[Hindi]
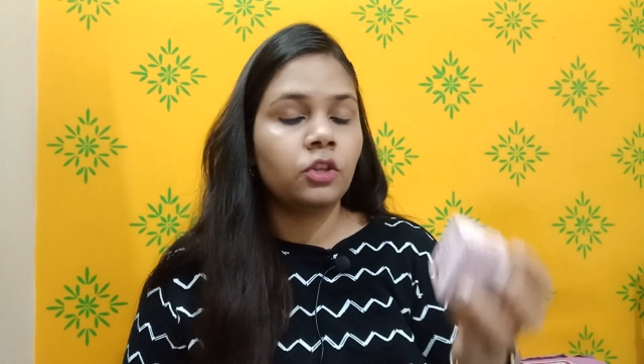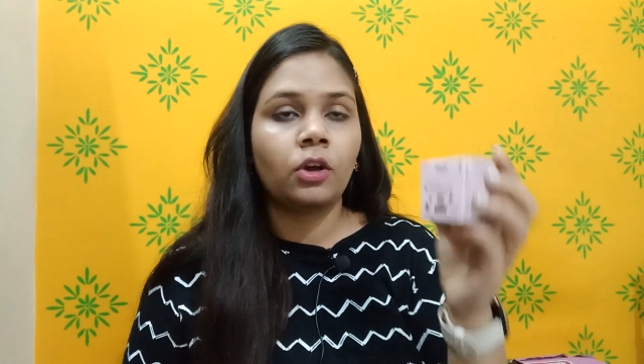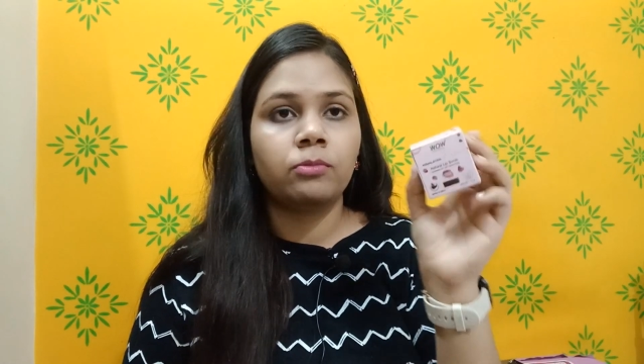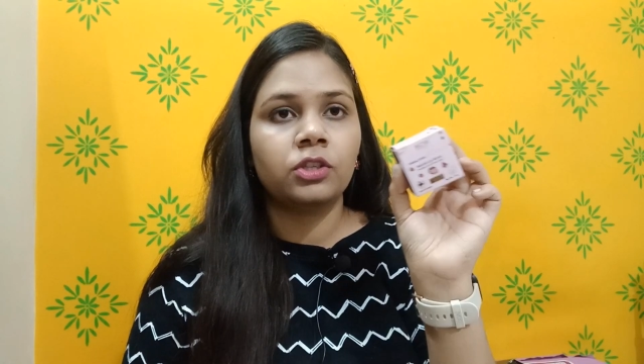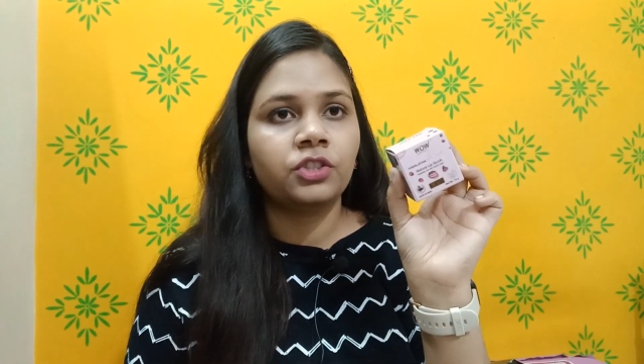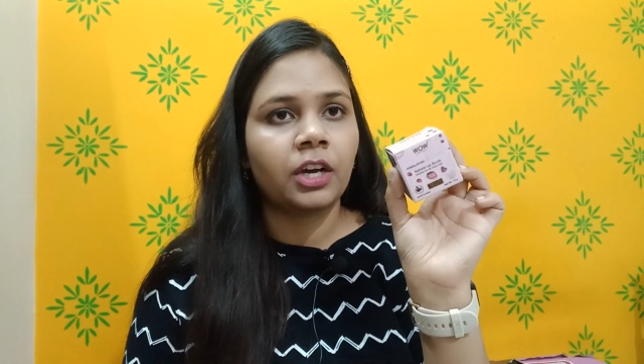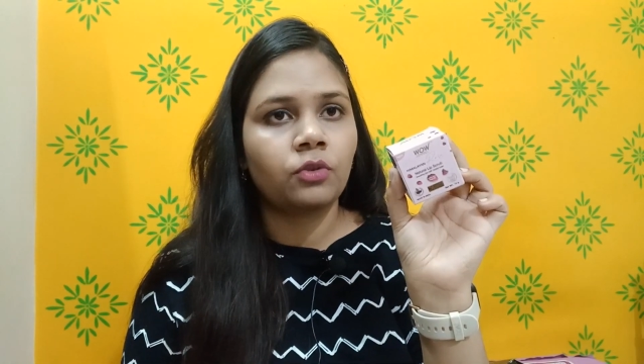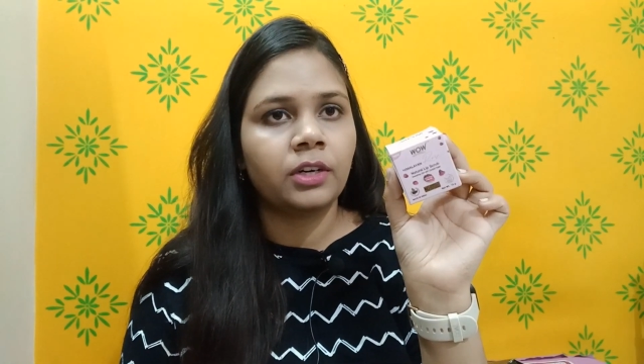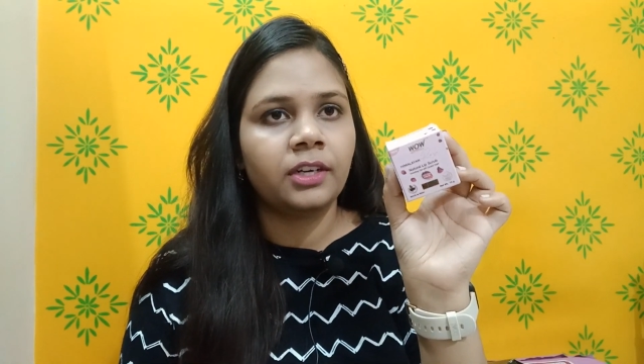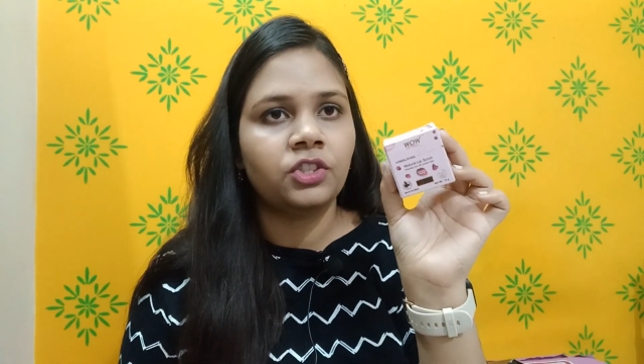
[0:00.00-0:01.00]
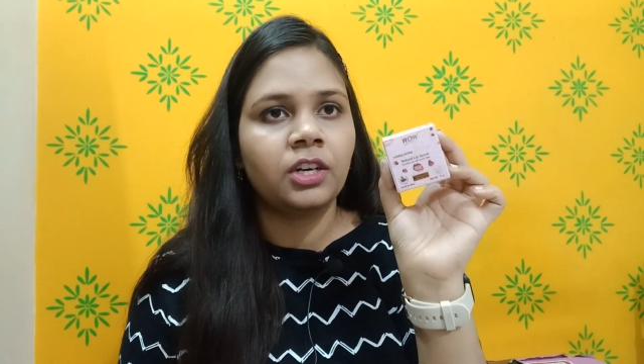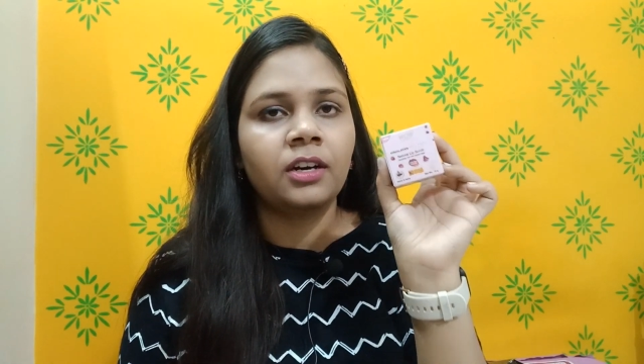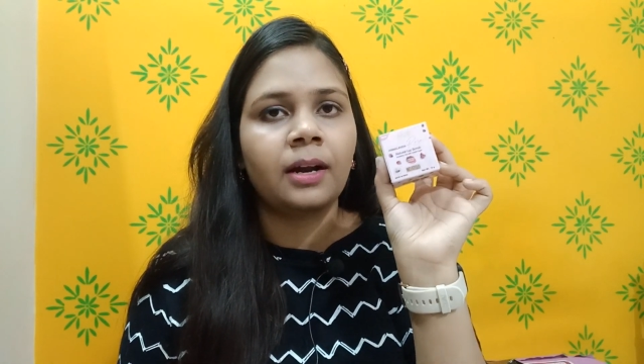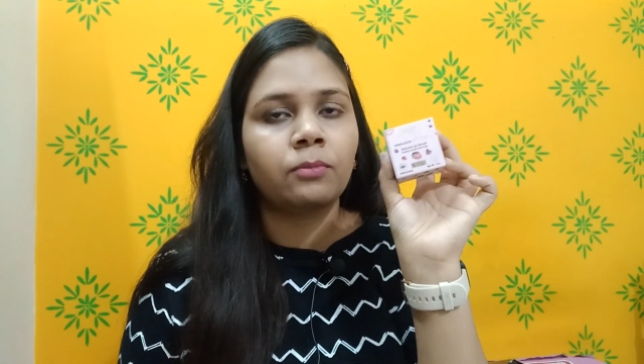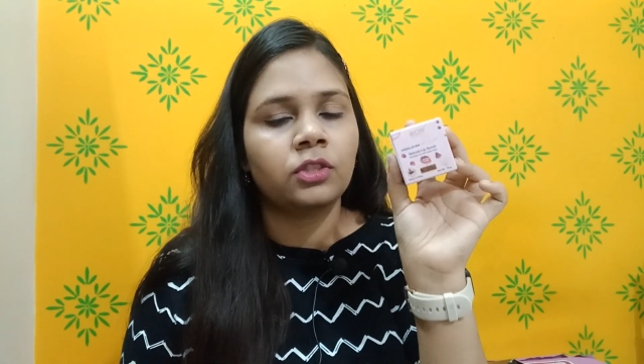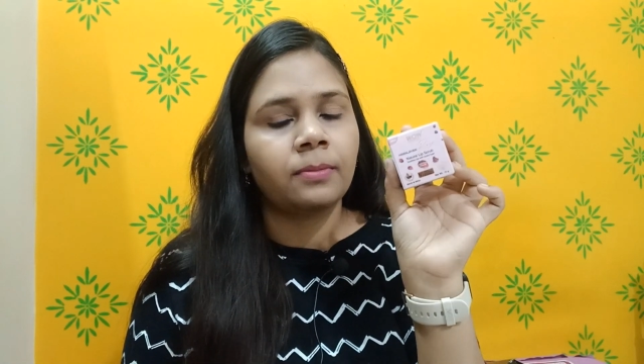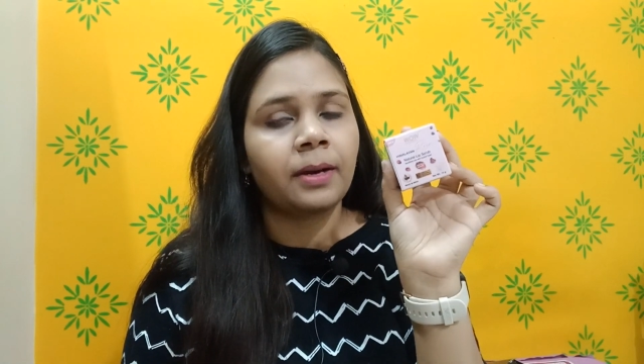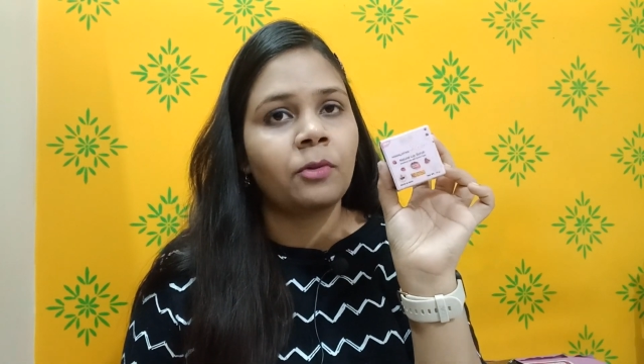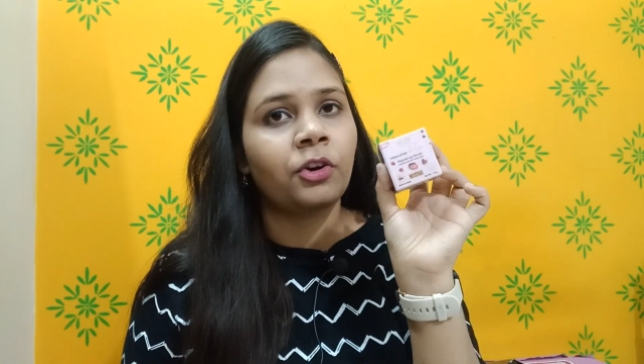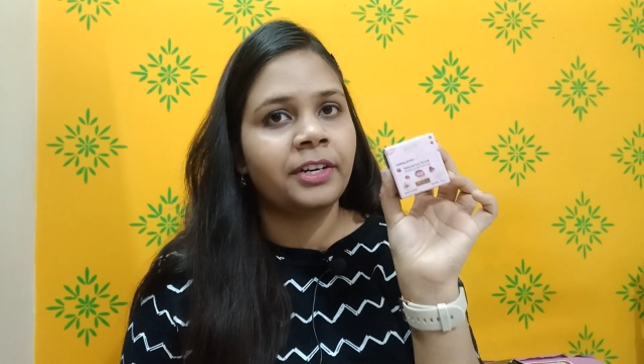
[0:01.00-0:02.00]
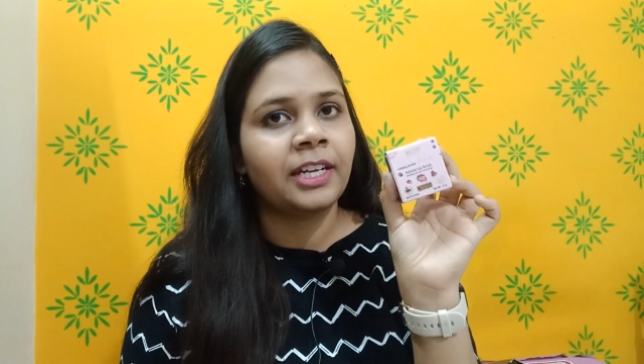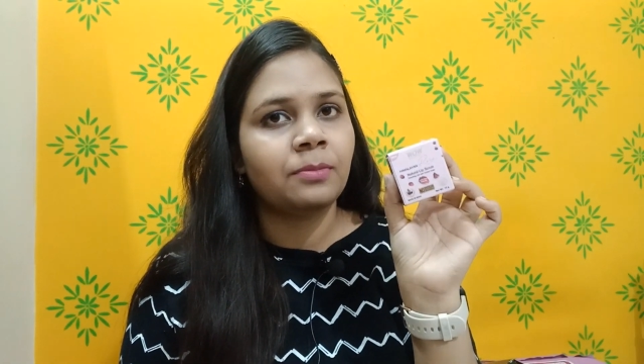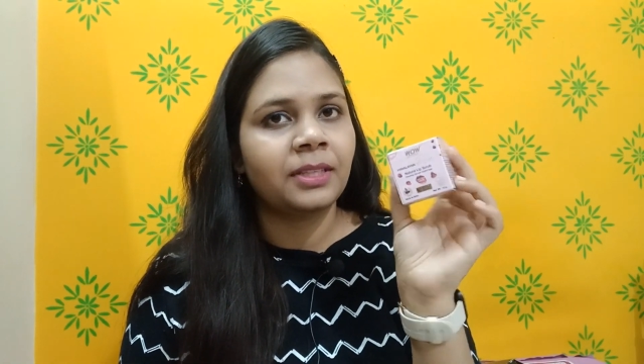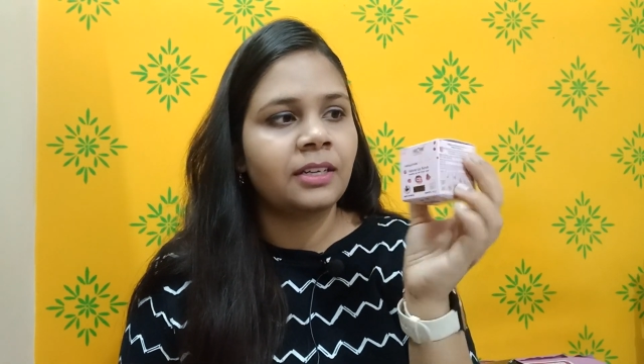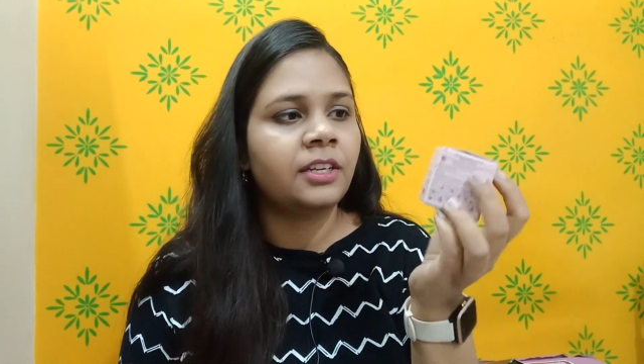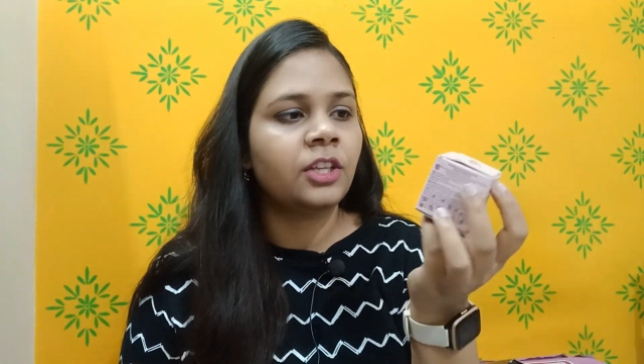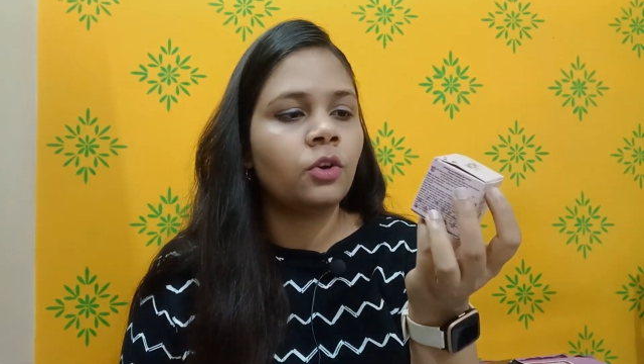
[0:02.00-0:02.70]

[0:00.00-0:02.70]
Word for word: तो आप उसे चेकआउट कर लीजिएगा अगर आपको इसके बारे में और डिटेल्स पता करनी है